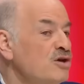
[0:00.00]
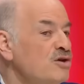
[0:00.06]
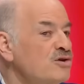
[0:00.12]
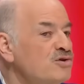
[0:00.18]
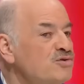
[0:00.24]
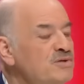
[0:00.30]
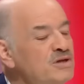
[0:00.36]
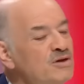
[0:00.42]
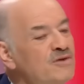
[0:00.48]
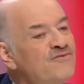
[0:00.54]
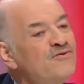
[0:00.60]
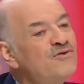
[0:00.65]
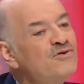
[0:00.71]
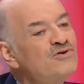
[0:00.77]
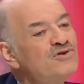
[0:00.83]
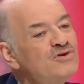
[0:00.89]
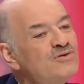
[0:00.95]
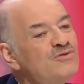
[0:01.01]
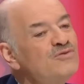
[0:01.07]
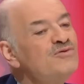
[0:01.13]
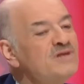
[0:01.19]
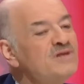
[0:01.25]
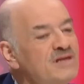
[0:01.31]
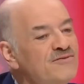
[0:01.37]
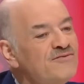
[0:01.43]
Et ensuite, en fonction
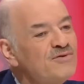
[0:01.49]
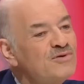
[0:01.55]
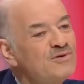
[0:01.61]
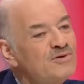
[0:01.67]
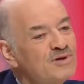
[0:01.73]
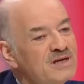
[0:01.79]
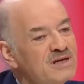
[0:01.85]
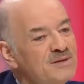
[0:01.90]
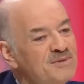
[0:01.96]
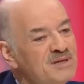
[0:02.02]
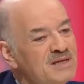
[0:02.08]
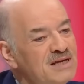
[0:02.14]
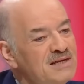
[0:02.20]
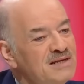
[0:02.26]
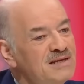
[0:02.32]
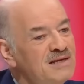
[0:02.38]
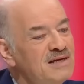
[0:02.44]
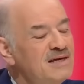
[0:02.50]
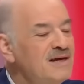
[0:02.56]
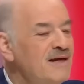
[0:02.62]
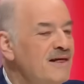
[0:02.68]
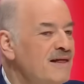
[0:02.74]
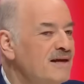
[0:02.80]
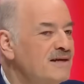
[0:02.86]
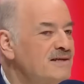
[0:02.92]
du niveau de criminalité,
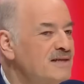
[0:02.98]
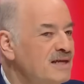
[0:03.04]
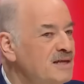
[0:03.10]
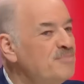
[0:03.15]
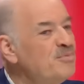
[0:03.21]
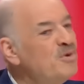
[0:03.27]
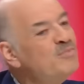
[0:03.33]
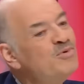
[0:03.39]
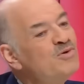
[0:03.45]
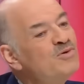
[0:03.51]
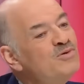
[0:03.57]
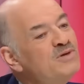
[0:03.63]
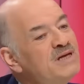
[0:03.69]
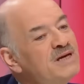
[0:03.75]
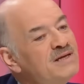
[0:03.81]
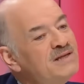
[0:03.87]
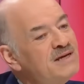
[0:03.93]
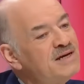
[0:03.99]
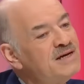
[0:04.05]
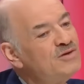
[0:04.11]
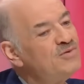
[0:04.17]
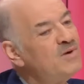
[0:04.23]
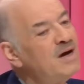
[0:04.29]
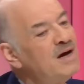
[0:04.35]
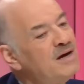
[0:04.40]
ça dépend beaucoup des
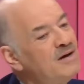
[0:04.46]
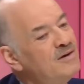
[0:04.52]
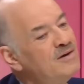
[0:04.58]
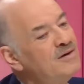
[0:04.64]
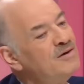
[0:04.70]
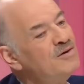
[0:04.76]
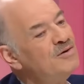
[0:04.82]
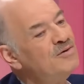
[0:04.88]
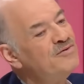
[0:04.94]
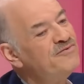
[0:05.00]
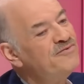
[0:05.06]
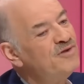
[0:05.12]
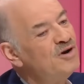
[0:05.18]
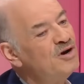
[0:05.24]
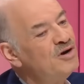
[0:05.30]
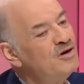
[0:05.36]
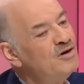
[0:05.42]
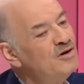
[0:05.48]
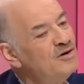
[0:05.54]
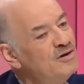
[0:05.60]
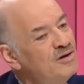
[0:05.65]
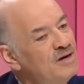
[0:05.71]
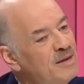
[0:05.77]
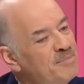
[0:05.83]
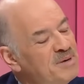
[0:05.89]
territoires. Euh, le vol,
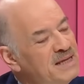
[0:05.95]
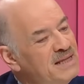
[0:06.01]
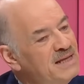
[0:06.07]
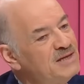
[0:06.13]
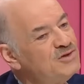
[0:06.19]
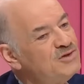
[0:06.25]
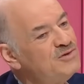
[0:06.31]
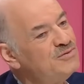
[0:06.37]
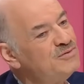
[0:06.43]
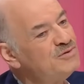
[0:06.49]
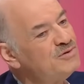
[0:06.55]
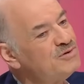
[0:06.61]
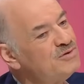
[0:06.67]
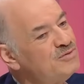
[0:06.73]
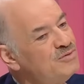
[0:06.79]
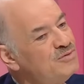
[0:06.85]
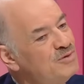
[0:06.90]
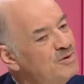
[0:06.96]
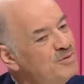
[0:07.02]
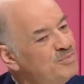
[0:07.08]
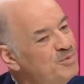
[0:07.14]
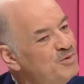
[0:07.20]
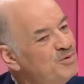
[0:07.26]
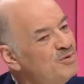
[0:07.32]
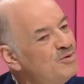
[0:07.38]
la prédation sont
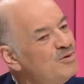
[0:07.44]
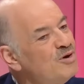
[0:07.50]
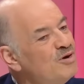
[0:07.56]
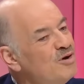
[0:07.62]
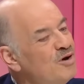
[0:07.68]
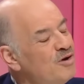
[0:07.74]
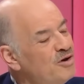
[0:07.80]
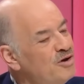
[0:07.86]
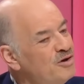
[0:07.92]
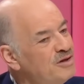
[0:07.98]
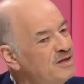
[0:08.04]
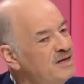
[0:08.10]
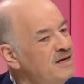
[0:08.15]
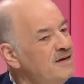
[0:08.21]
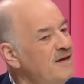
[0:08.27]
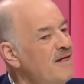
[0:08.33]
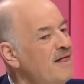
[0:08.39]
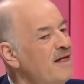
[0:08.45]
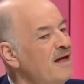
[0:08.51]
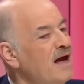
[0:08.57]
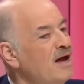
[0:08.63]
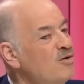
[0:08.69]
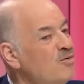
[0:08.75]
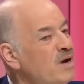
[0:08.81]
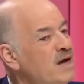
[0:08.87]
plutôt orientés
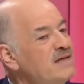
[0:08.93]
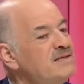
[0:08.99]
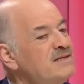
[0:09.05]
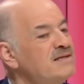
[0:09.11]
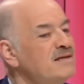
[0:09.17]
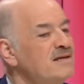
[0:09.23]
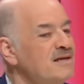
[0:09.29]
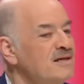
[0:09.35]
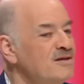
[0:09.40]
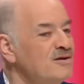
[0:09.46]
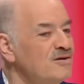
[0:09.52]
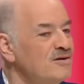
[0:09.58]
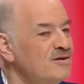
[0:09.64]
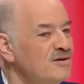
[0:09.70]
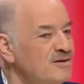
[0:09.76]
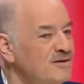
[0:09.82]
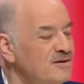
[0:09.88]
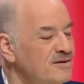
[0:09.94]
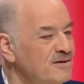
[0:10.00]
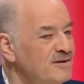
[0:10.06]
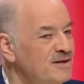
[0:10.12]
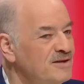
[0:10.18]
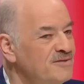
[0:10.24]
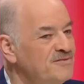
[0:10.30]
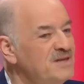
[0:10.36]
à l'ouest et dans
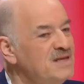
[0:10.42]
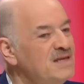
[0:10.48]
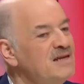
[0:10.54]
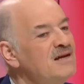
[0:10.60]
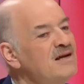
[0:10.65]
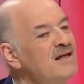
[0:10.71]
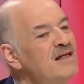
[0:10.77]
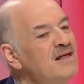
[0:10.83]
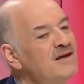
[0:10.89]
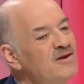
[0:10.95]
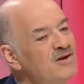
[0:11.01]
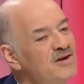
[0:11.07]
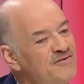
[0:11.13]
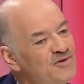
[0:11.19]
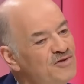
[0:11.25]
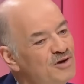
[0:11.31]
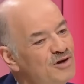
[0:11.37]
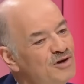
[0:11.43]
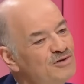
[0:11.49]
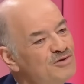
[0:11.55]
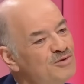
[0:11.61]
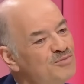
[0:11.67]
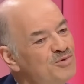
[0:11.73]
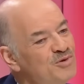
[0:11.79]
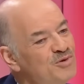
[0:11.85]
les villes. les
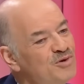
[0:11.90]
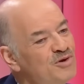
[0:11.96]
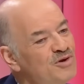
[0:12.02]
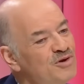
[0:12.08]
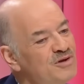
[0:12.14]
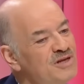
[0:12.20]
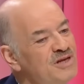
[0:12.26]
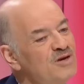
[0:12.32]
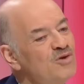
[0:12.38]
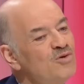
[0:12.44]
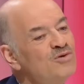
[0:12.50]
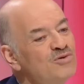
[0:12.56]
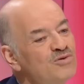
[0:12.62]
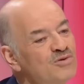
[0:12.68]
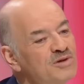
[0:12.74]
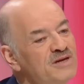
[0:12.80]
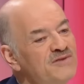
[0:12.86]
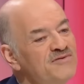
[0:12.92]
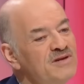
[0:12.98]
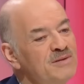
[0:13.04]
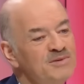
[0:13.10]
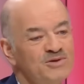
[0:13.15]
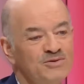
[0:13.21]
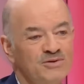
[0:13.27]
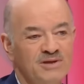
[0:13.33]
violences sont plutôt orientées autour des
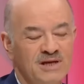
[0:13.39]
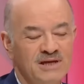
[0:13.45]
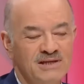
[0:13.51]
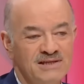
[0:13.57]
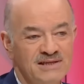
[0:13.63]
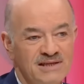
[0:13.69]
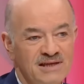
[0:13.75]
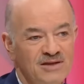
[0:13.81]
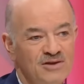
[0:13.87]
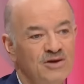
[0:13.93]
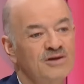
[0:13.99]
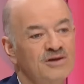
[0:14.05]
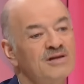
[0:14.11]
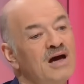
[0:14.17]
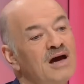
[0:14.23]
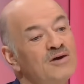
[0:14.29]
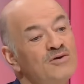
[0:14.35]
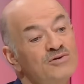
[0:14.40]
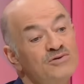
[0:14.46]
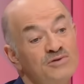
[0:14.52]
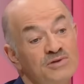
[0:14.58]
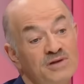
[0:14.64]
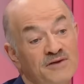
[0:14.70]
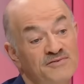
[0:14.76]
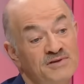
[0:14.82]
villes, mais sont en train de s'étendre à cause
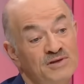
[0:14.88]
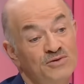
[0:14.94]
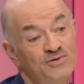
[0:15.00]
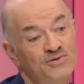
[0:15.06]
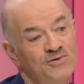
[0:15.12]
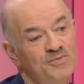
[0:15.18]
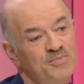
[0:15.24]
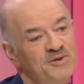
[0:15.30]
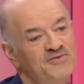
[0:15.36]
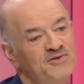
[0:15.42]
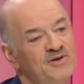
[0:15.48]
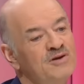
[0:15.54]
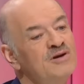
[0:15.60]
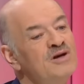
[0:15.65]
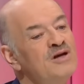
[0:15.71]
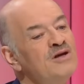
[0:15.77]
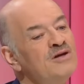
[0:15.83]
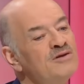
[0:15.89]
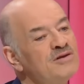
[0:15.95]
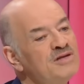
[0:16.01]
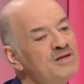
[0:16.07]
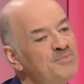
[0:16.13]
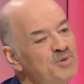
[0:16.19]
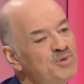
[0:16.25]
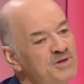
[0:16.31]
du trafic de stupéfiants
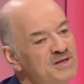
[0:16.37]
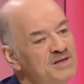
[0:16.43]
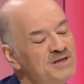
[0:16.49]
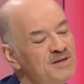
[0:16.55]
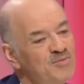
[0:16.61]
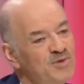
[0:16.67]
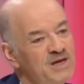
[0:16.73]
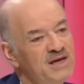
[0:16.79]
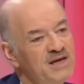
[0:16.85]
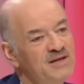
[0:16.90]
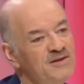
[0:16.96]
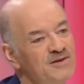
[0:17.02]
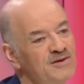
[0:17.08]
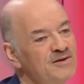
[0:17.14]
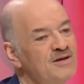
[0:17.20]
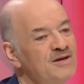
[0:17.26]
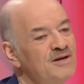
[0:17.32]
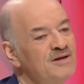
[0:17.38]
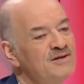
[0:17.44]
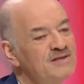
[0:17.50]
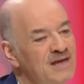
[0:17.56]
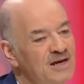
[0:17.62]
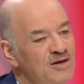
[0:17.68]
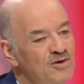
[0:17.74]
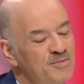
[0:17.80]
dans des petites et moyennes
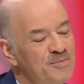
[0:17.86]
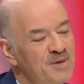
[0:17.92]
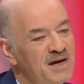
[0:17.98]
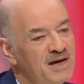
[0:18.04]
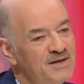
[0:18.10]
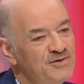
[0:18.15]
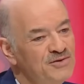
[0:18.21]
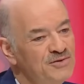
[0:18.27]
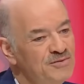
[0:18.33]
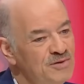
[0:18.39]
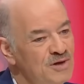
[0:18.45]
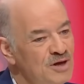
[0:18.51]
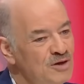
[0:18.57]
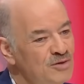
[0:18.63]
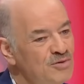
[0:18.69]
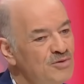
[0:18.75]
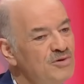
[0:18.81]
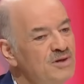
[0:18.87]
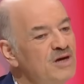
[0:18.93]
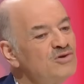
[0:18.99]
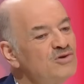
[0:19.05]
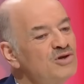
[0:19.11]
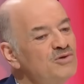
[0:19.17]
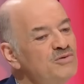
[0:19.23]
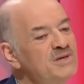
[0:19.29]
agglomérations. Donc on
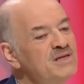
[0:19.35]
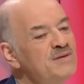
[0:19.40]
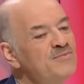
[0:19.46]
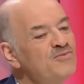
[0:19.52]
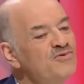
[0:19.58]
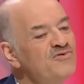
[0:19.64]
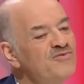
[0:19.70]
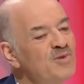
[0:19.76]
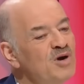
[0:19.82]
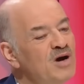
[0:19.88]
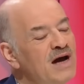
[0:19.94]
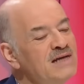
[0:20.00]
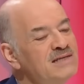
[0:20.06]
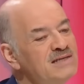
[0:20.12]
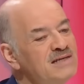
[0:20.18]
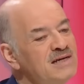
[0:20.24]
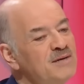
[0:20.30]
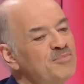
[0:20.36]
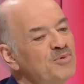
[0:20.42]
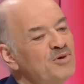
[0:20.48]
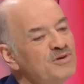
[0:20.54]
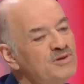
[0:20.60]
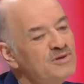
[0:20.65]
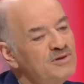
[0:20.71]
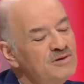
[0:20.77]
a aujourd'hui des mouvements assez
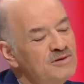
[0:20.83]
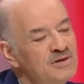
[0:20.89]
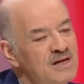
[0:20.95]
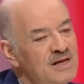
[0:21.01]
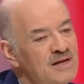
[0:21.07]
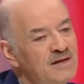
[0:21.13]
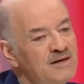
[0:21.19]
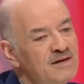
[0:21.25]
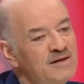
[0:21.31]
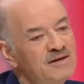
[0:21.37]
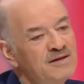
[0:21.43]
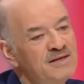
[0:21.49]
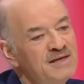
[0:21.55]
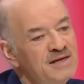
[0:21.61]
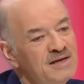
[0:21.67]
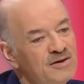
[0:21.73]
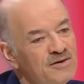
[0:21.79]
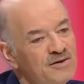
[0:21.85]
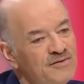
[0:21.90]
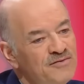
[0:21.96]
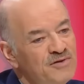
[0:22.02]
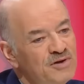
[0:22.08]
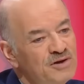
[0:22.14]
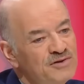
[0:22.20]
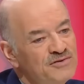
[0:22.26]
importants des
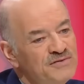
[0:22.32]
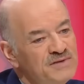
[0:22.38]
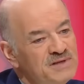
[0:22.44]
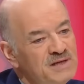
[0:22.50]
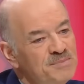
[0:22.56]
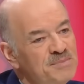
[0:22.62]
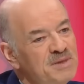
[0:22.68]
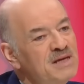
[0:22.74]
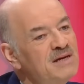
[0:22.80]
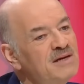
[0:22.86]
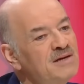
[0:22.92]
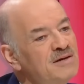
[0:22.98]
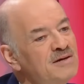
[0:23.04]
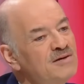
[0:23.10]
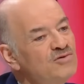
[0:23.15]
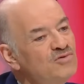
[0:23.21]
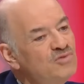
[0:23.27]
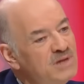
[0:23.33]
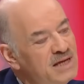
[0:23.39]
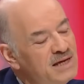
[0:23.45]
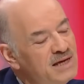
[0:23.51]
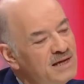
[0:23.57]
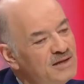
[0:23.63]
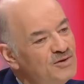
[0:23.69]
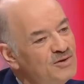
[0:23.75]
violences physiques, mais euh, toutes
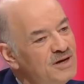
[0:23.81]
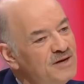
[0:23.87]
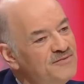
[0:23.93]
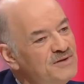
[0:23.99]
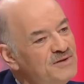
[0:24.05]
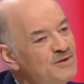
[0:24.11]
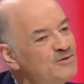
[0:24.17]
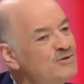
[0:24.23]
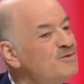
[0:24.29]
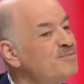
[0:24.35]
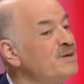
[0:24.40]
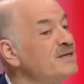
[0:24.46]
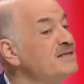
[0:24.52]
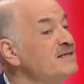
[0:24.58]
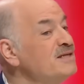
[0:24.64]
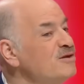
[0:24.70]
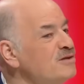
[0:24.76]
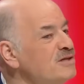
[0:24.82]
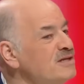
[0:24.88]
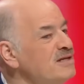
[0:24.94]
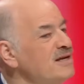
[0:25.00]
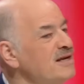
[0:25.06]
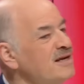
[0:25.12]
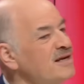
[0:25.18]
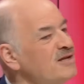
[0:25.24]
les cartographies ne sont pas
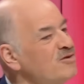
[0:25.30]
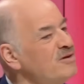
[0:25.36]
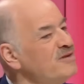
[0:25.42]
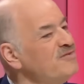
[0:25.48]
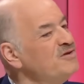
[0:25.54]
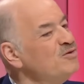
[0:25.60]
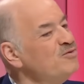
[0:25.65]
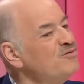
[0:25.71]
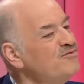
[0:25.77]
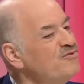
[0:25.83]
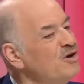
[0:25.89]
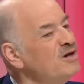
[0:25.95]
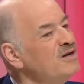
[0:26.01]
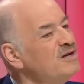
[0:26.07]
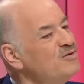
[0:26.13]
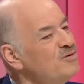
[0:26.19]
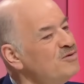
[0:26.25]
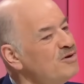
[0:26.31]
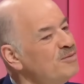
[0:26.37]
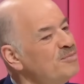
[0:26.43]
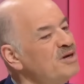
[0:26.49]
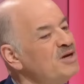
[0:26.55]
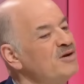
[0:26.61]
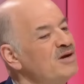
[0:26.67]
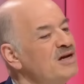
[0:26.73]
identiques. La cartographie du vol et du
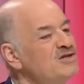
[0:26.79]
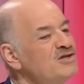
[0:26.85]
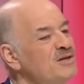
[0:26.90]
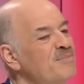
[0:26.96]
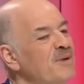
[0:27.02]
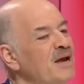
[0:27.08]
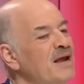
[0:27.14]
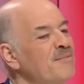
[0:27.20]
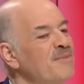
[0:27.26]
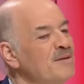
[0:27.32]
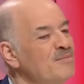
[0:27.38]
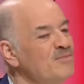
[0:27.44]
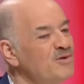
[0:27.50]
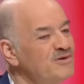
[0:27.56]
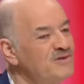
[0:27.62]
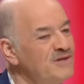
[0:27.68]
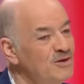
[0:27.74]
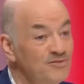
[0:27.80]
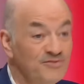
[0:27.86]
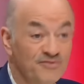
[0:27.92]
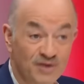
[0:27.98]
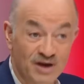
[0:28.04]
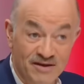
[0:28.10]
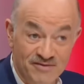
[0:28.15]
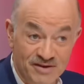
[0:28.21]
cambriolage n'est pas la même que celle du
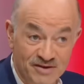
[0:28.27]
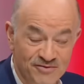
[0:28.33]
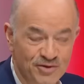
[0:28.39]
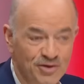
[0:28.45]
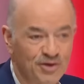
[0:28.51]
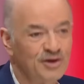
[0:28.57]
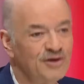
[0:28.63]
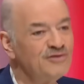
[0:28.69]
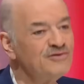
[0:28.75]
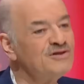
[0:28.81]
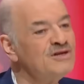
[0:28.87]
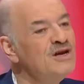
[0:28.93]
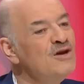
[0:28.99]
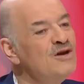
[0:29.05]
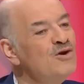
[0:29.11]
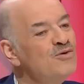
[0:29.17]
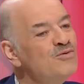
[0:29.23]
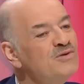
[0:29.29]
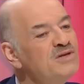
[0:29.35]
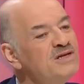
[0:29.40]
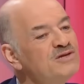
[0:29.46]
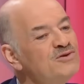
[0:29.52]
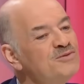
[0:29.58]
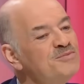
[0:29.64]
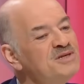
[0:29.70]
vol avec violence ou
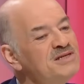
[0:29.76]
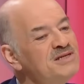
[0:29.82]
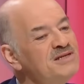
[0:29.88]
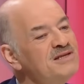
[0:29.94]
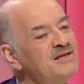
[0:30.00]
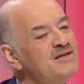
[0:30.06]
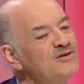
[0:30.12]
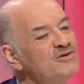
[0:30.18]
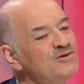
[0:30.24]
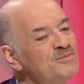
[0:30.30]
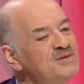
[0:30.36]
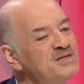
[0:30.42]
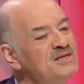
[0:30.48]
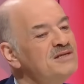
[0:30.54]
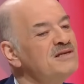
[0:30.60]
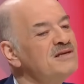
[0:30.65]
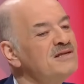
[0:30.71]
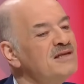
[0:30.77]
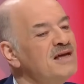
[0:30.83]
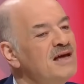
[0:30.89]
des homicides et des homicides.